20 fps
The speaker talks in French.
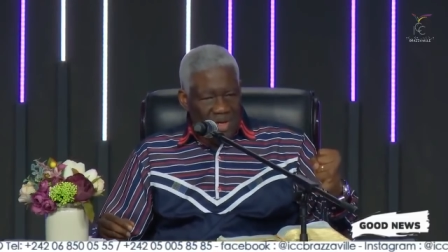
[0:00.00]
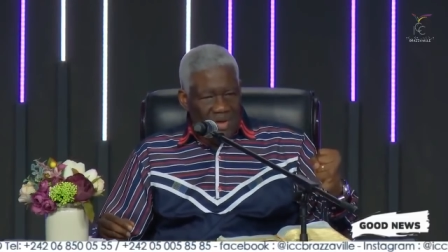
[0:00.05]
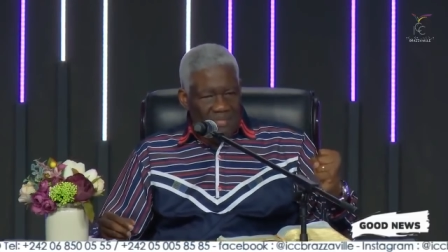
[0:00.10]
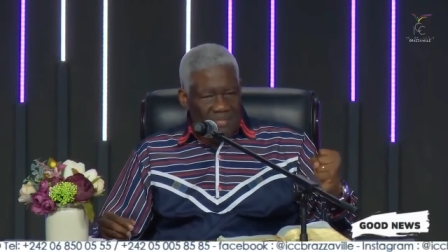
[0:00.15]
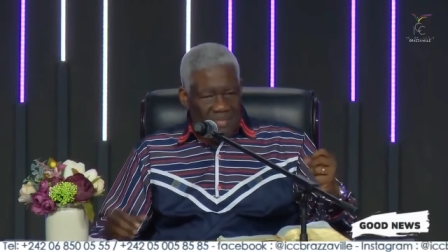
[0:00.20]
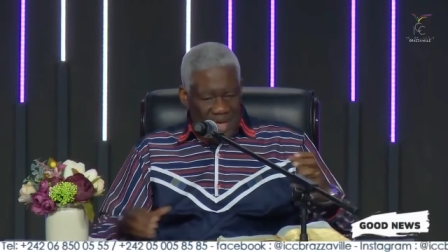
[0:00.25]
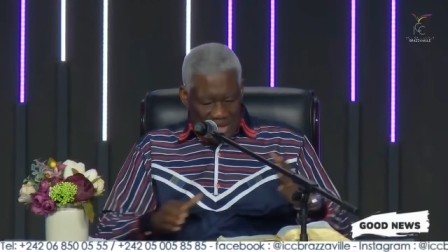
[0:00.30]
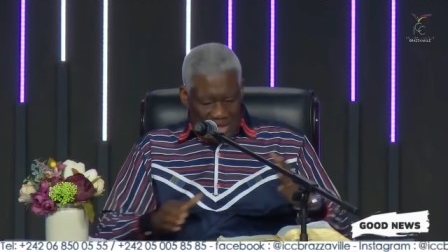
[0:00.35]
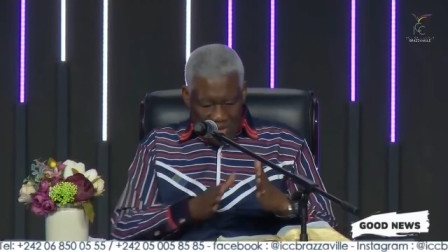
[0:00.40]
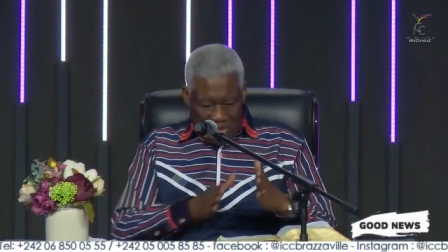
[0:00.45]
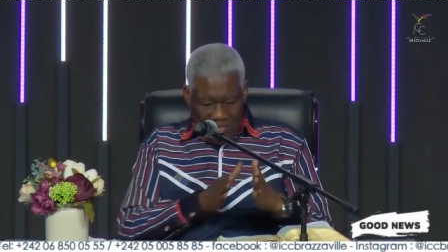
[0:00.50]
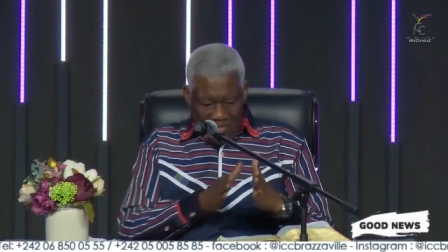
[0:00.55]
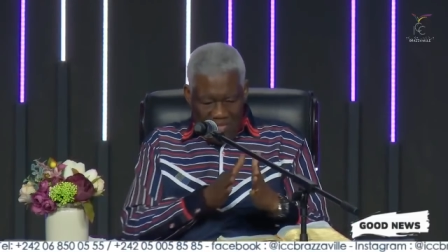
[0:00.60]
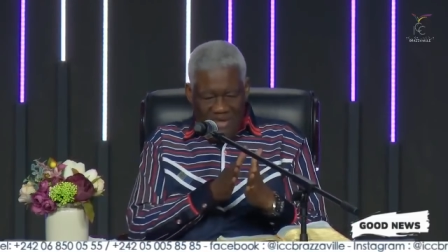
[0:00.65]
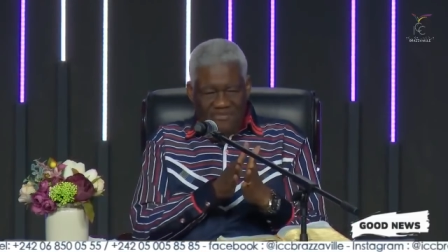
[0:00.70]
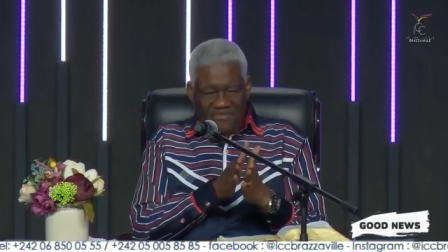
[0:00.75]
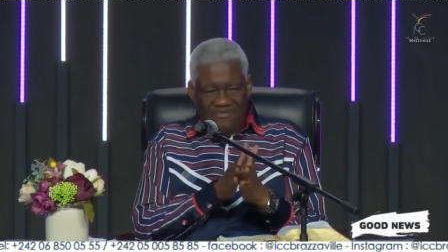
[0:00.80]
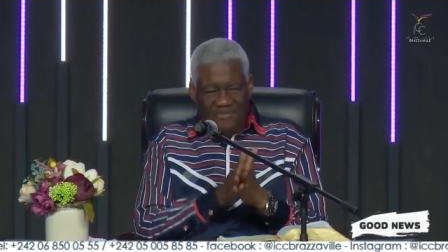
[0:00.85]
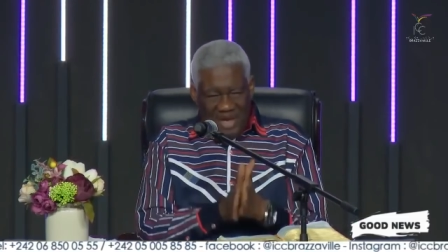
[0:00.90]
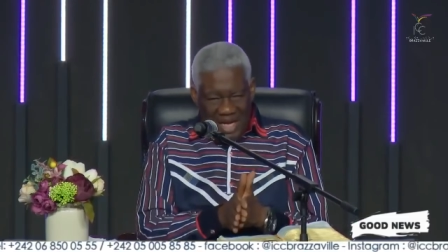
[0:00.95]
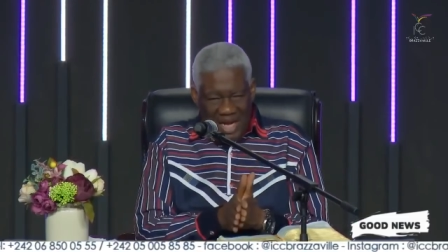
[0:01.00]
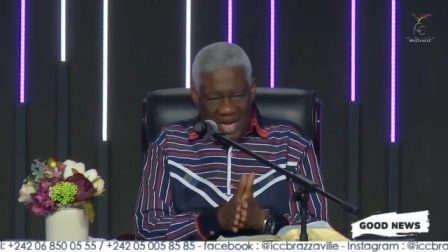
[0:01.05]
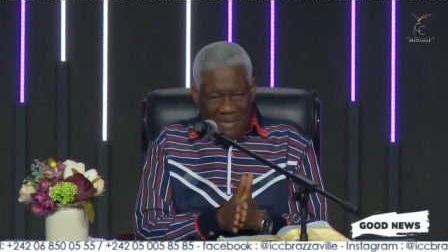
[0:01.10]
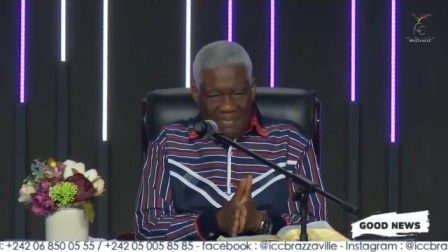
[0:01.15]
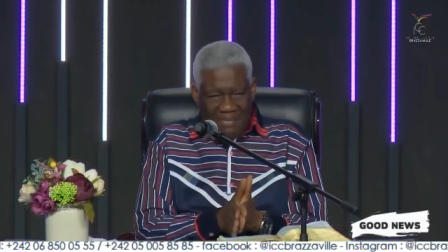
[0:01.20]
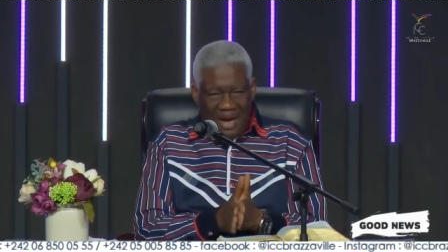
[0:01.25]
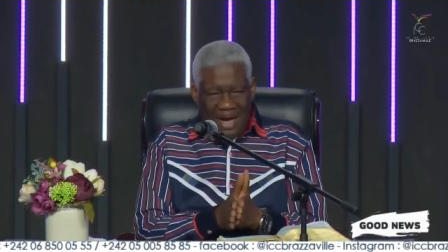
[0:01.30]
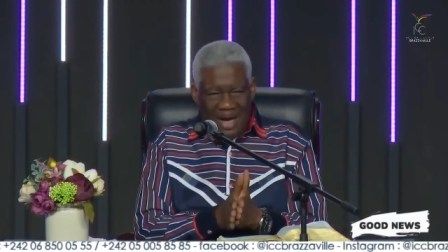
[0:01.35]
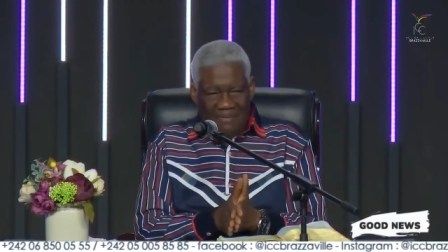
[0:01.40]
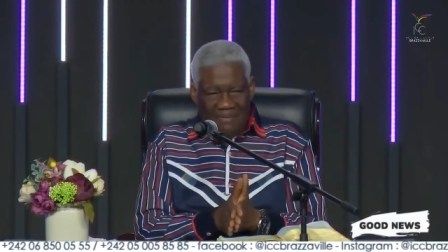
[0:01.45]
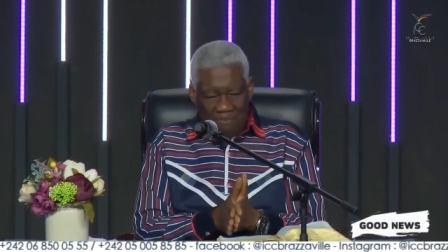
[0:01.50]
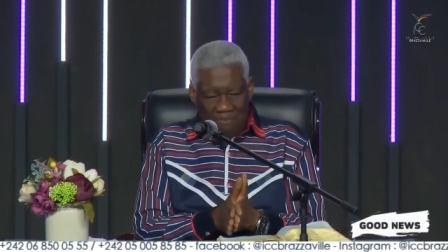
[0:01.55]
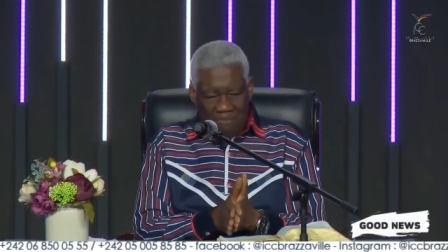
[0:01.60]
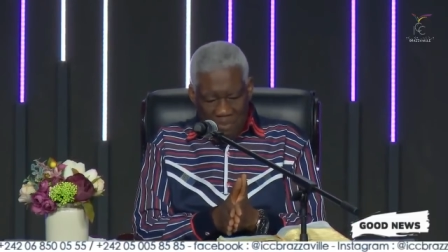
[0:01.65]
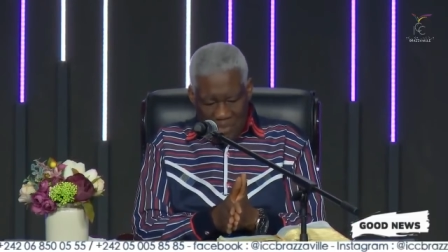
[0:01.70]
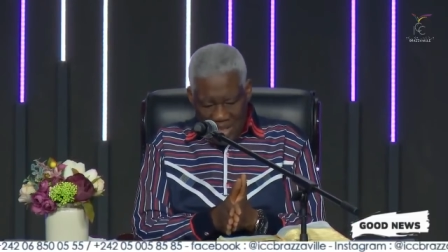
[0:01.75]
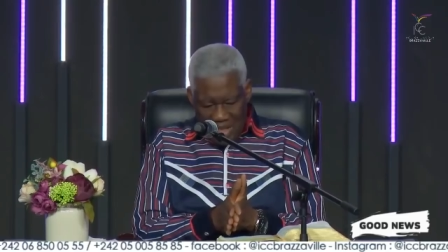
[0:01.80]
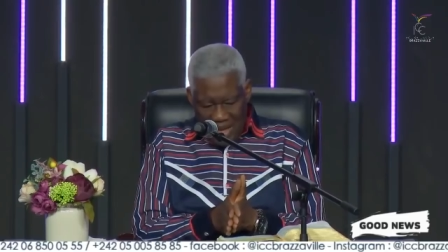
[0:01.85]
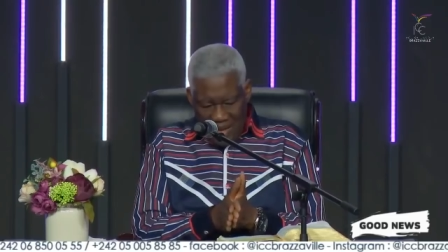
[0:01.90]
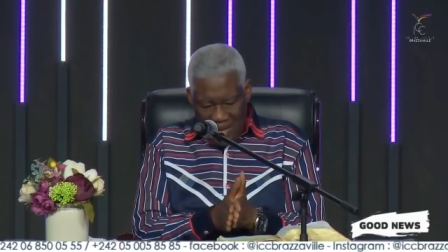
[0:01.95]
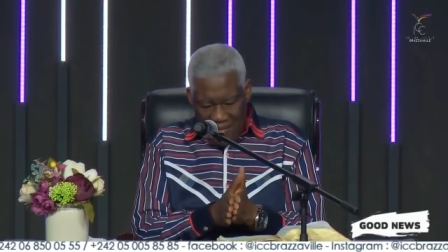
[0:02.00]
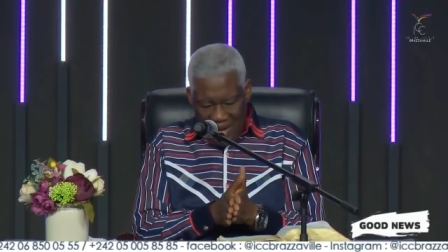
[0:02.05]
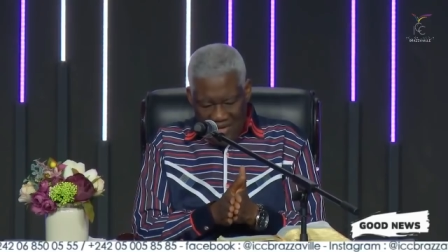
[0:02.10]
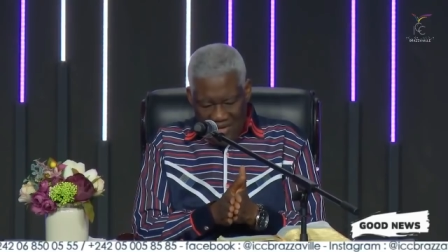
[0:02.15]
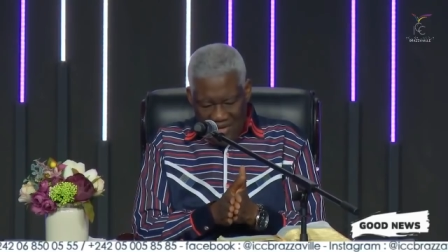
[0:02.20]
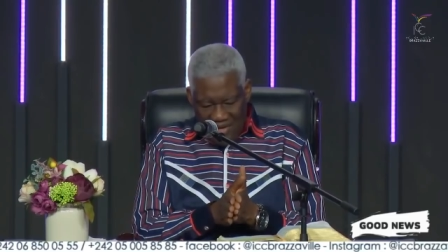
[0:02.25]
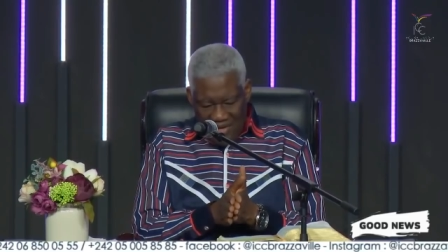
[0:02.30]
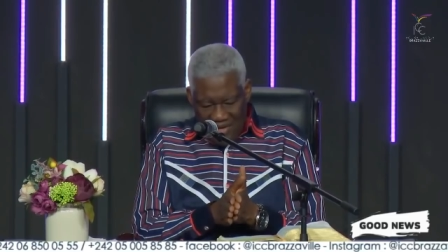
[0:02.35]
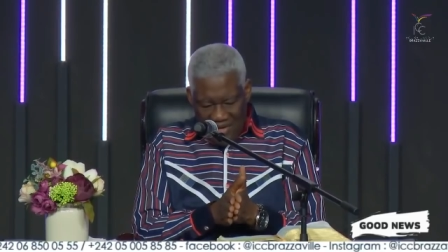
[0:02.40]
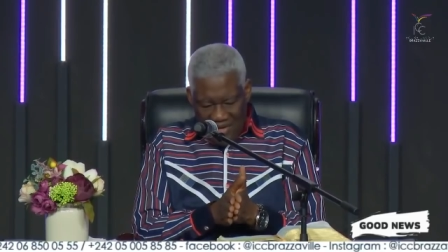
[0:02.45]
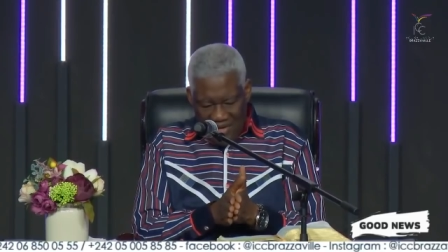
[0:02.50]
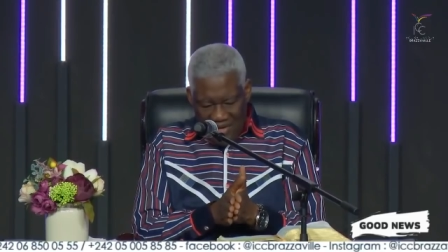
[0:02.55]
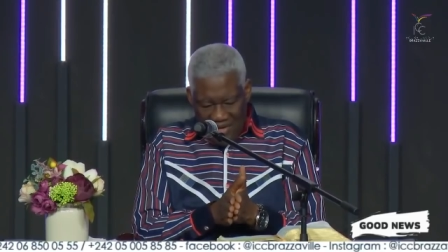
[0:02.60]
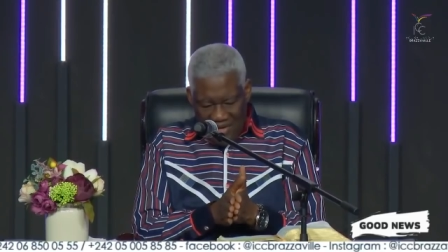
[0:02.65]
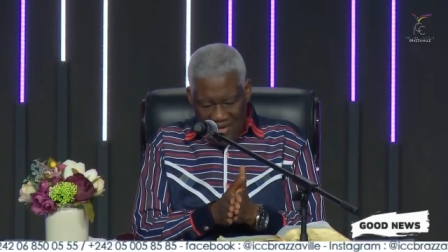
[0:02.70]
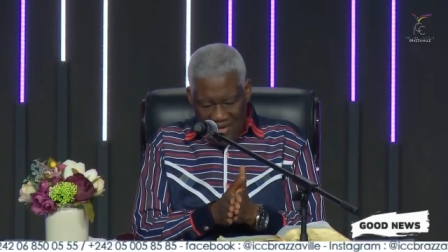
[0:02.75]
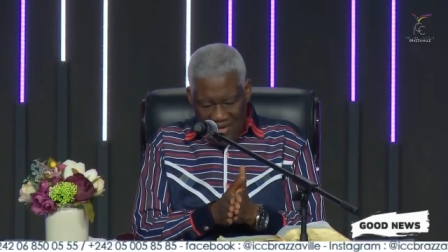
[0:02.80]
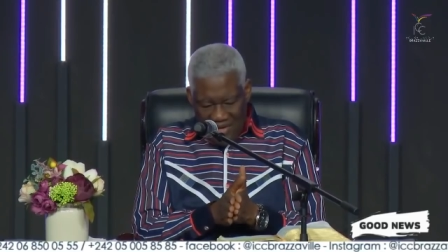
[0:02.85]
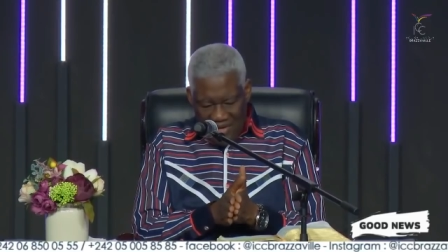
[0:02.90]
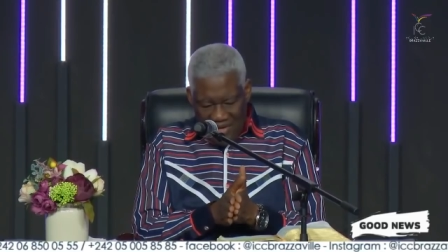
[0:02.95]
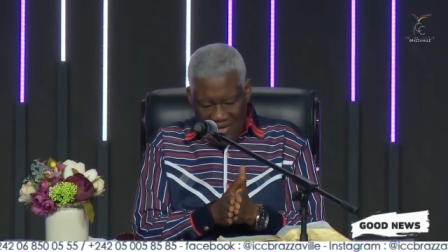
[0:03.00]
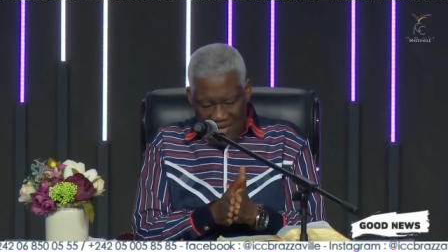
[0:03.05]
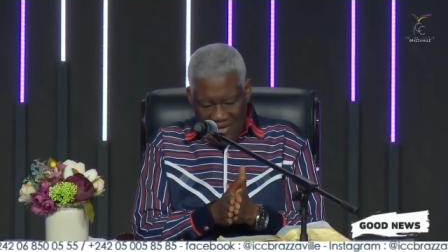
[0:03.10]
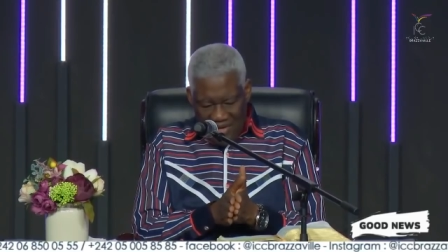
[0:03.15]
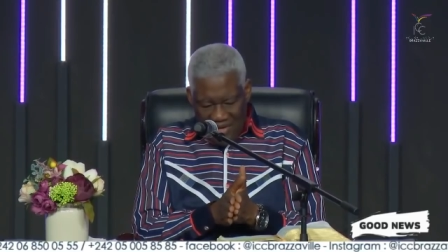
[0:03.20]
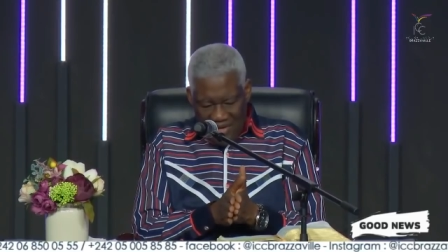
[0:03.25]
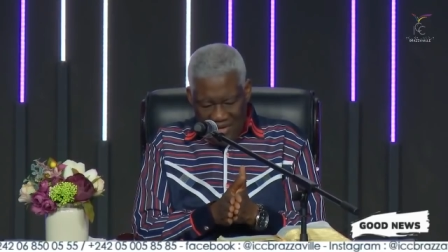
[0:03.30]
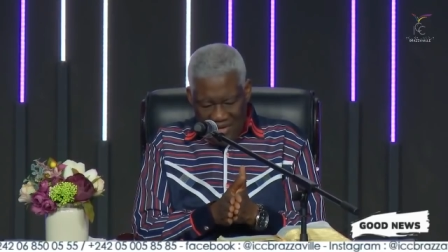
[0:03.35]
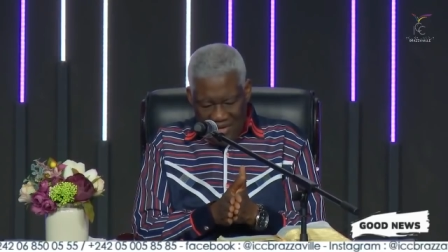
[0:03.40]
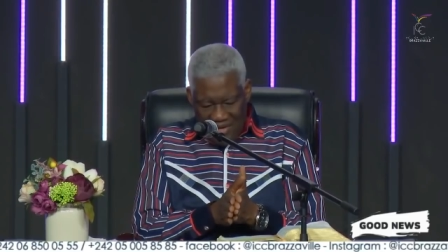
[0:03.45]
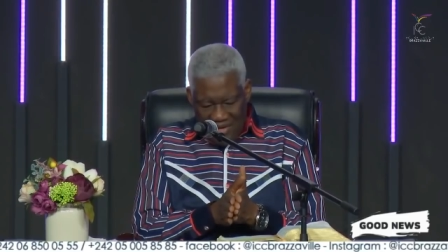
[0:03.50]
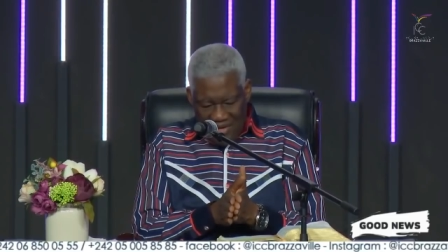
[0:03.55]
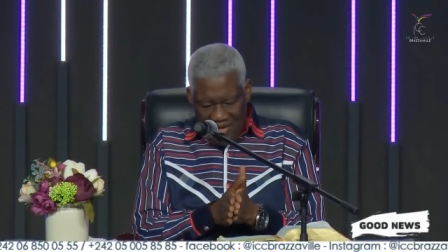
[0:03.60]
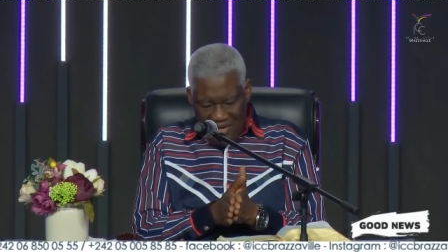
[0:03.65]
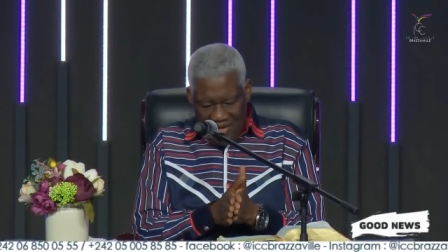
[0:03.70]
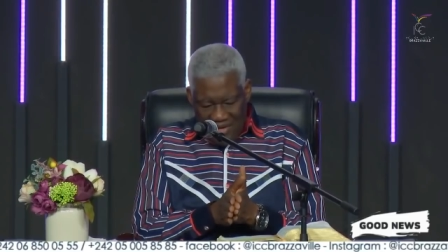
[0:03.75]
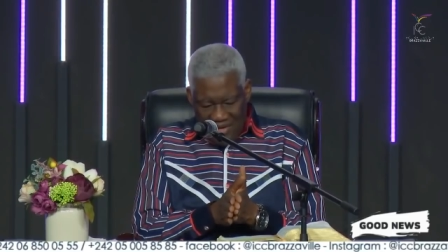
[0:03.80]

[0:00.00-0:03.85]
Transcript: Mais je mets fin là-bas à ma vie et à mon ministère sur terre.